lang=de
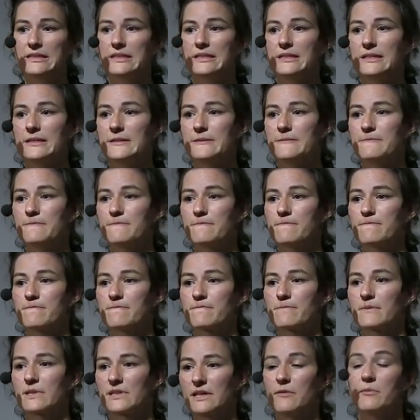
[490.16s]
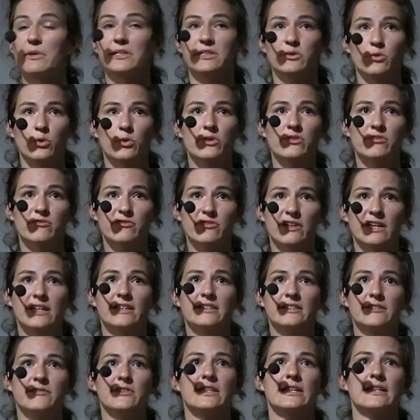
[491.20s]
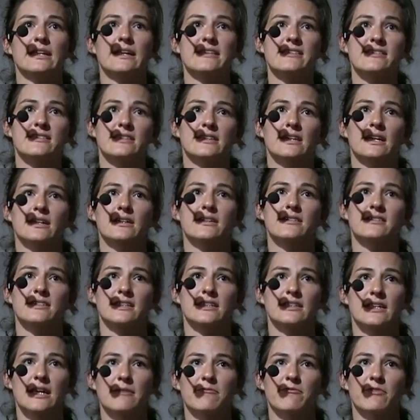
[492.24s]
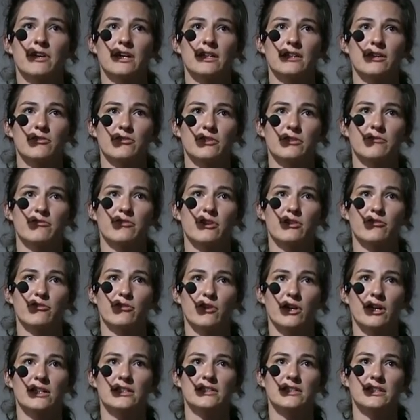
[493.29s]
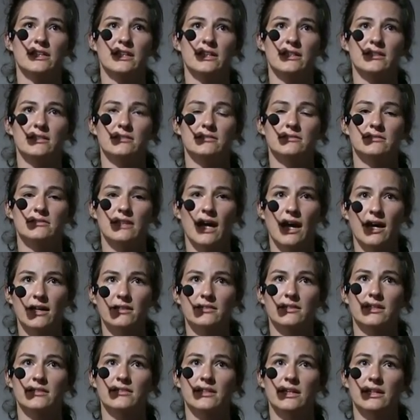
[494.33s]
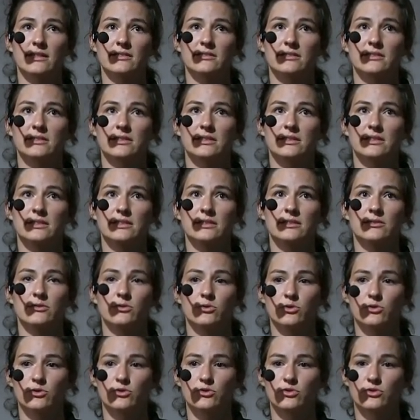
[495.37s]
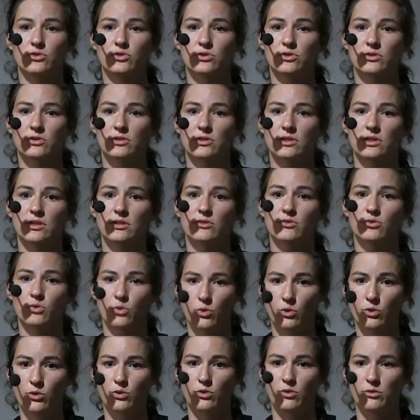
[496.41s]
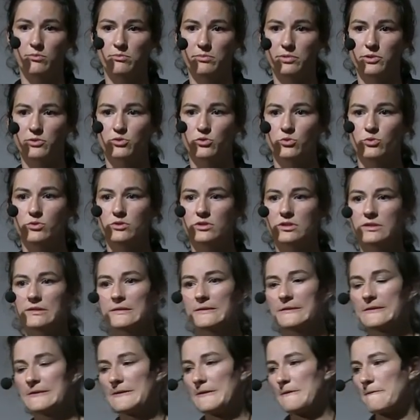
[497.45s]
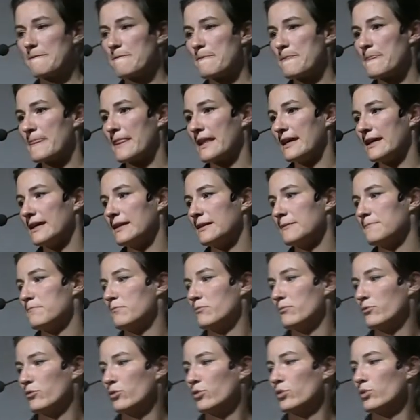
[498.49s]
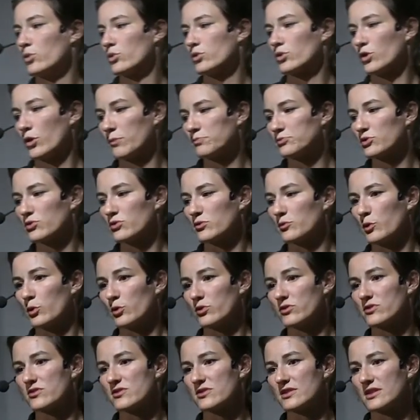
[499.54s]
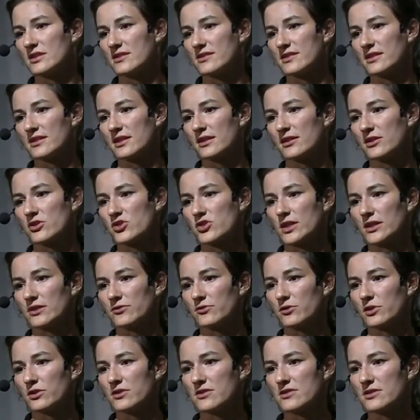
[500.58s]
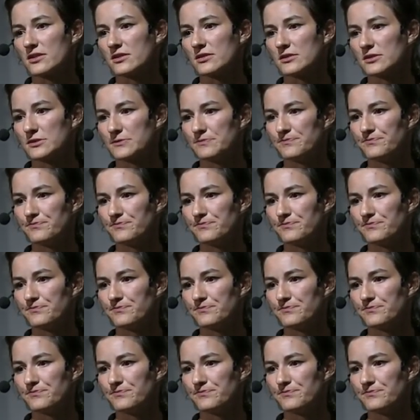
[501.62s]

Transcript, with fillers: Ähm, genau, aber die großen Fälle, die wir in den letzten Jahren gesehen haben, waren auf jeden Fall vor allen Dingen Darknet-Handel und Drogen und Betrug, ähm, wo Kryptos im großen Stil sichergestellt worden sind.